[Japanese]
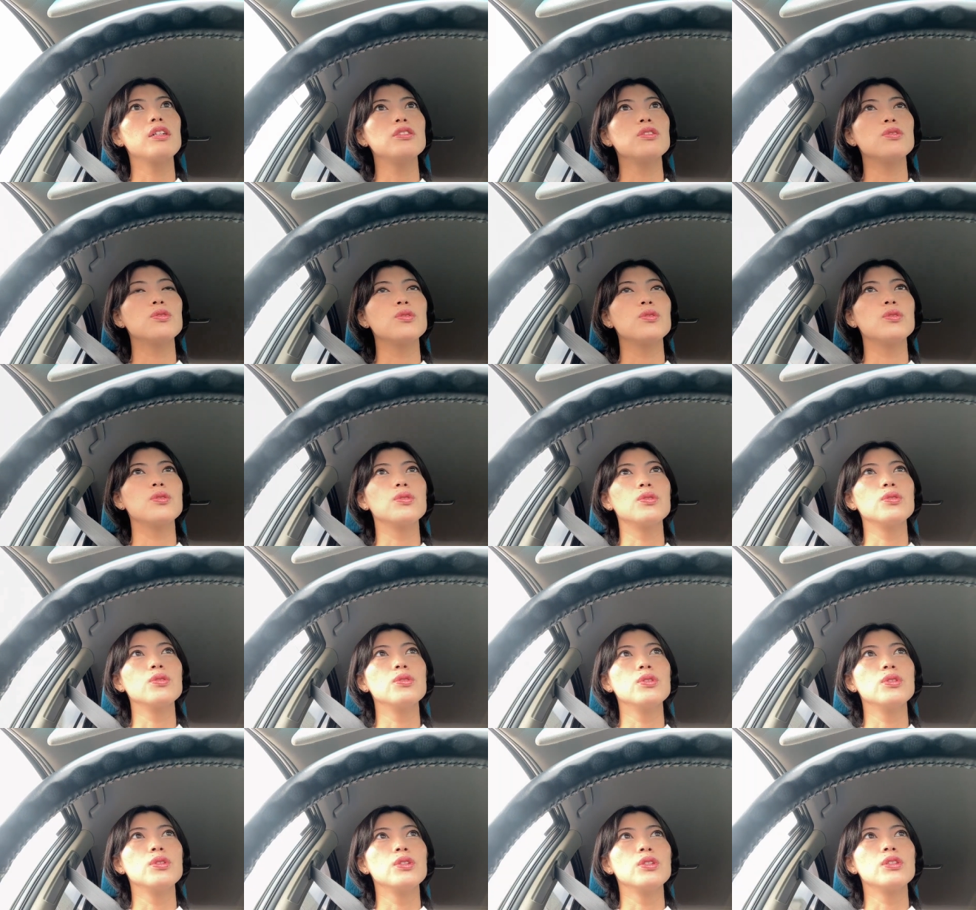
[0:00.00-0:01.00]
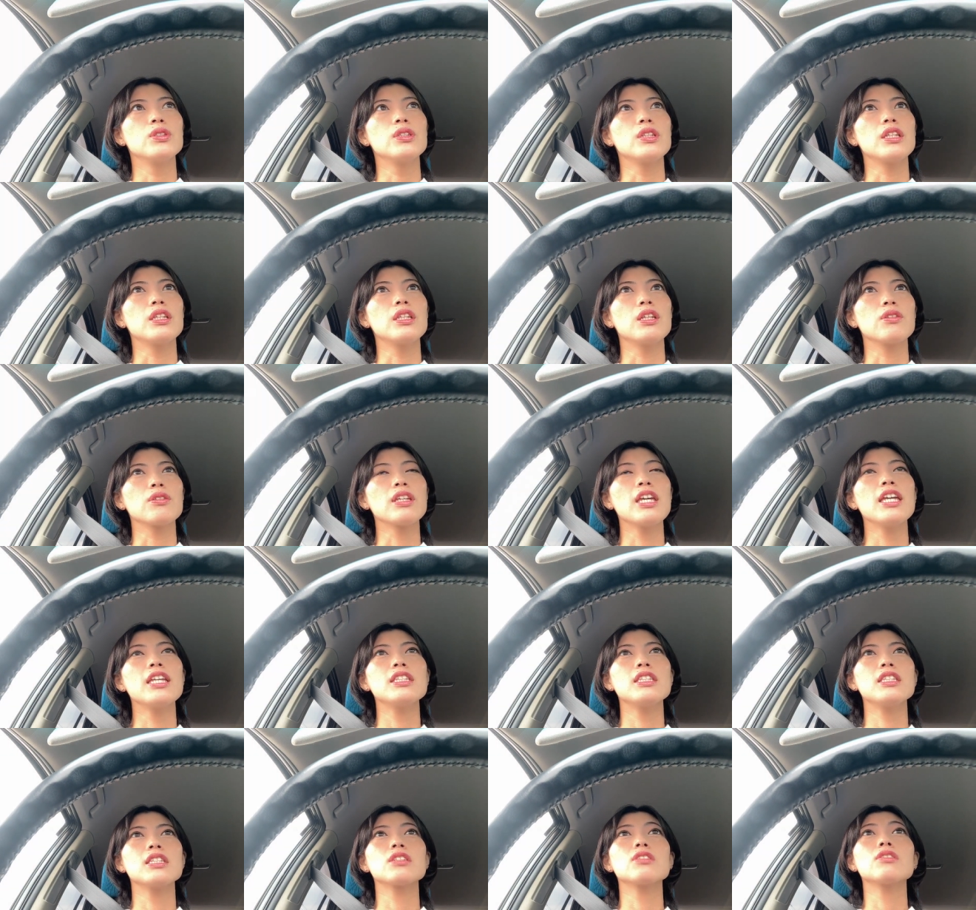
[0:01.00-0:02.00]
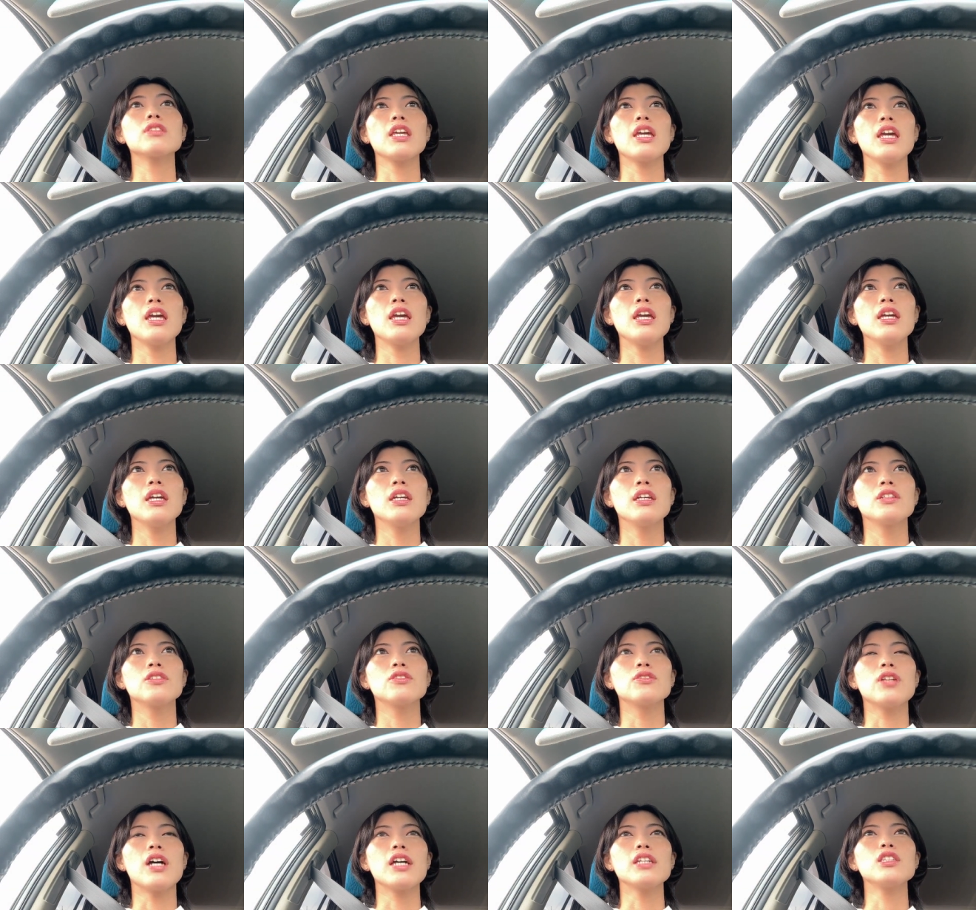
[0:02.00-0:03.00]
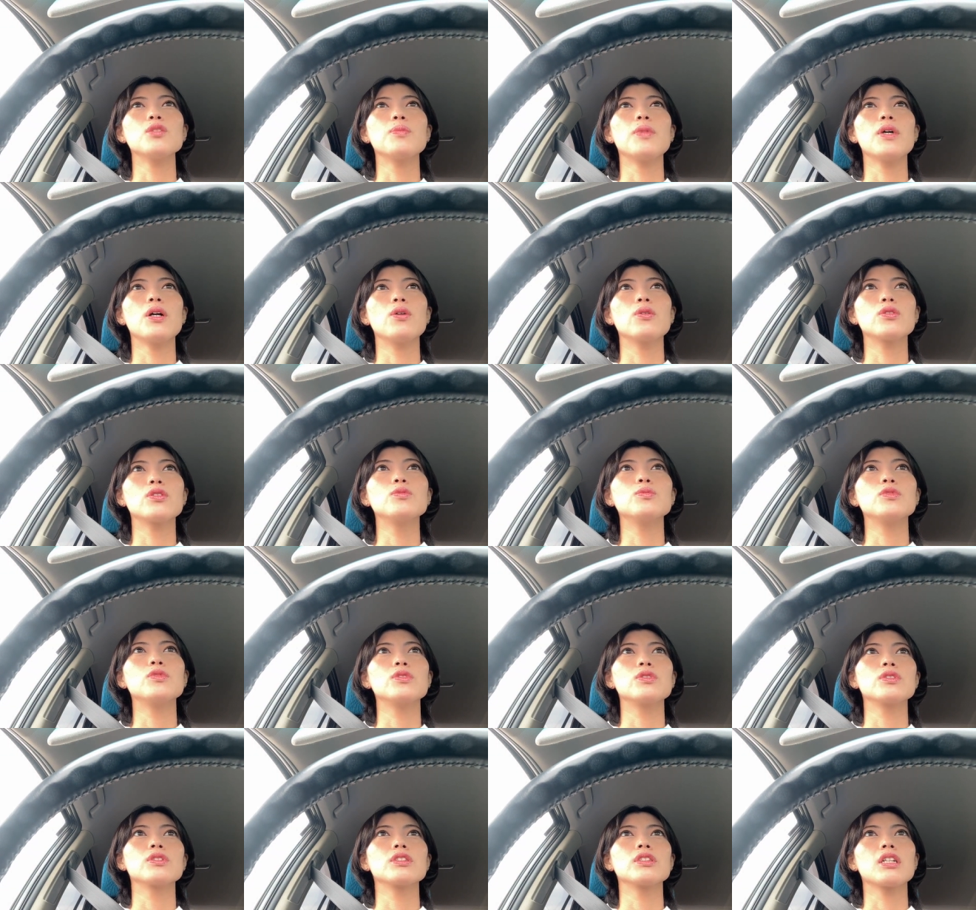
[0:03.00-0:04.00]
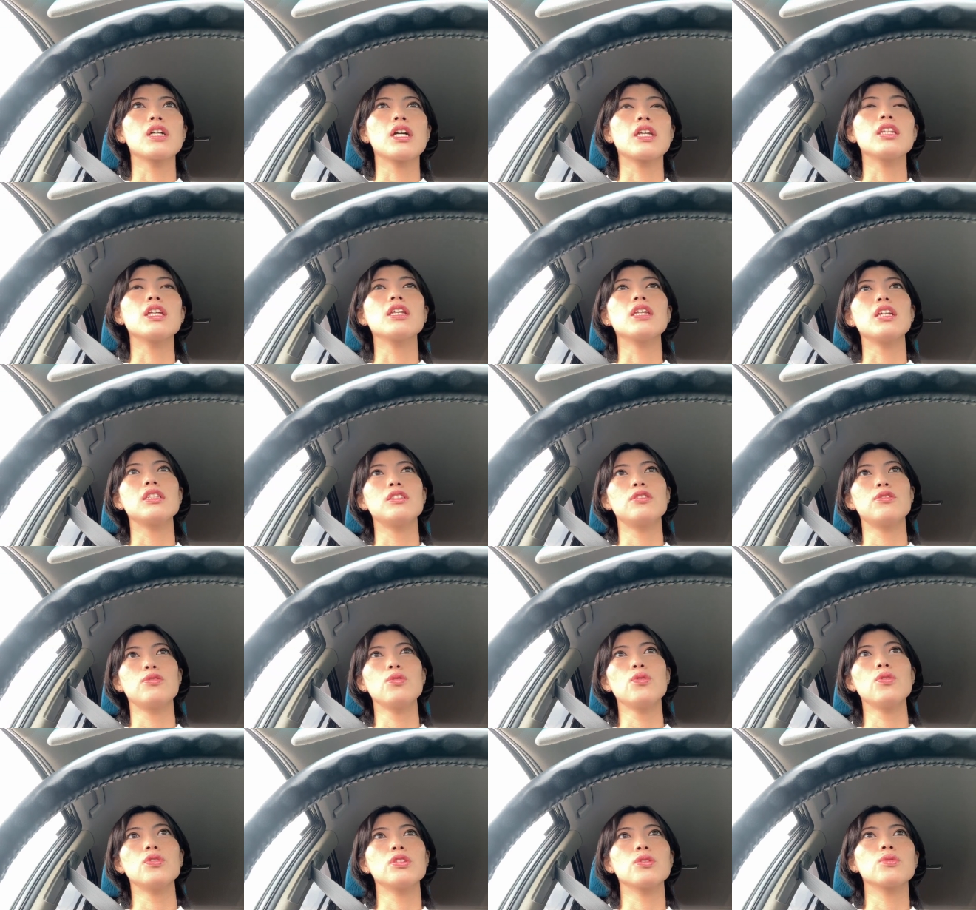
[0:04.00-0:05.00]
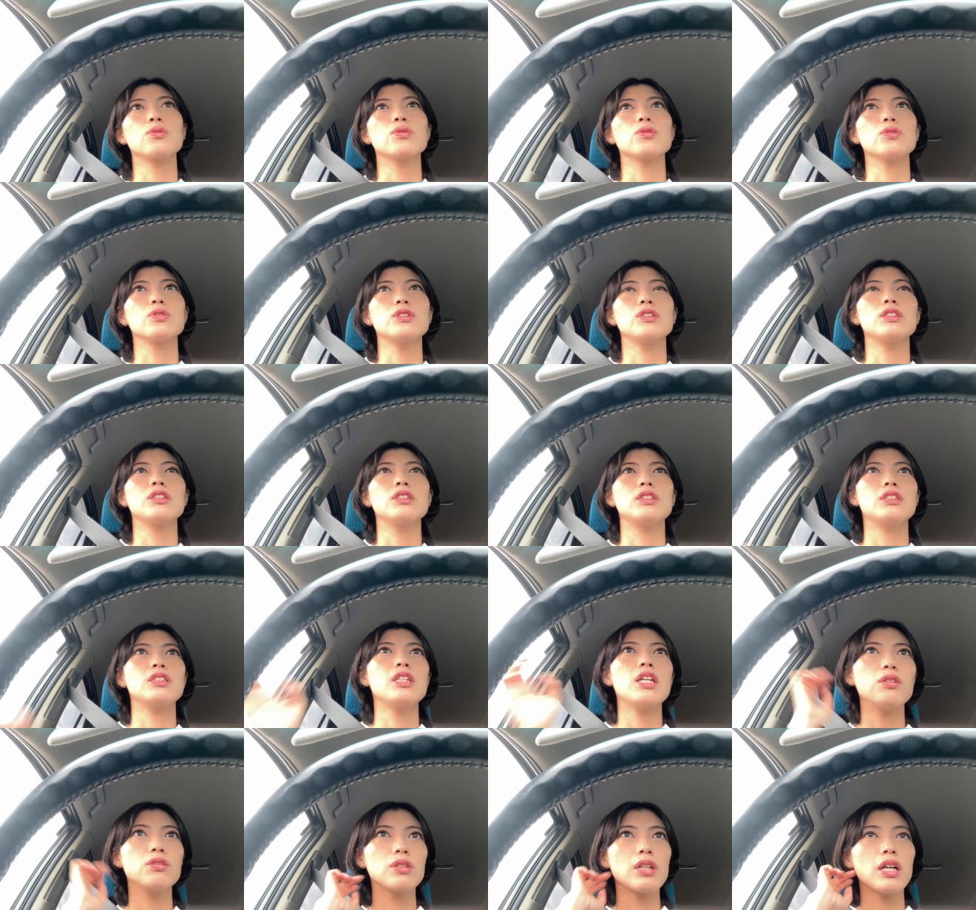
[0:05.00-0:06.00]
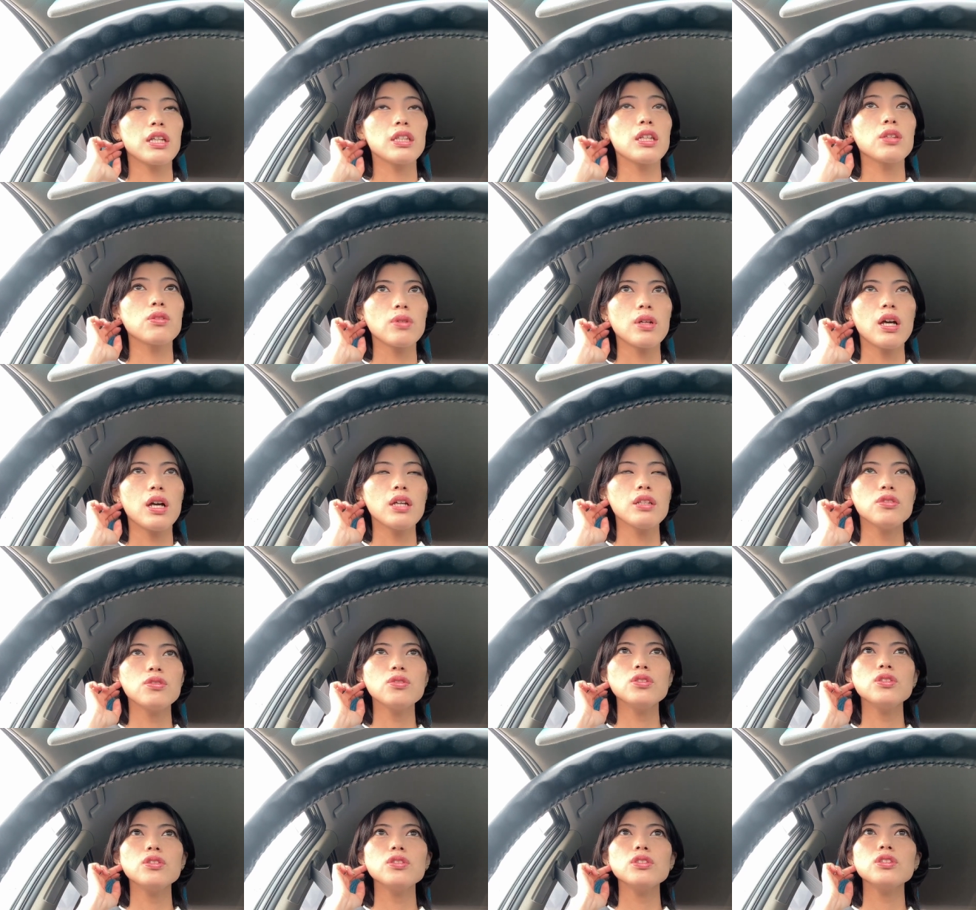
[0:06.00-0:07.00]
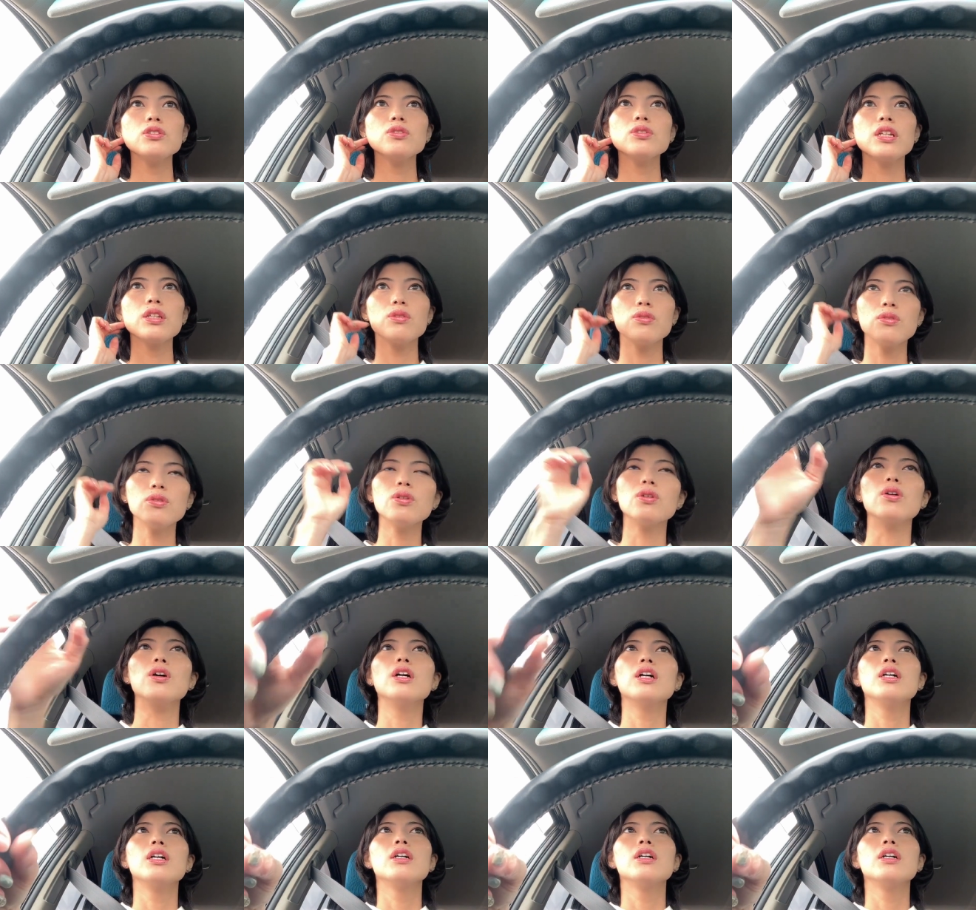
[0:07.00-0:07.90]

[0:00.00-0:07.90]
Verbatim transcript: そのなんだろう建築系その足場を組む方たちと仕事をしてる方とかそういう人だと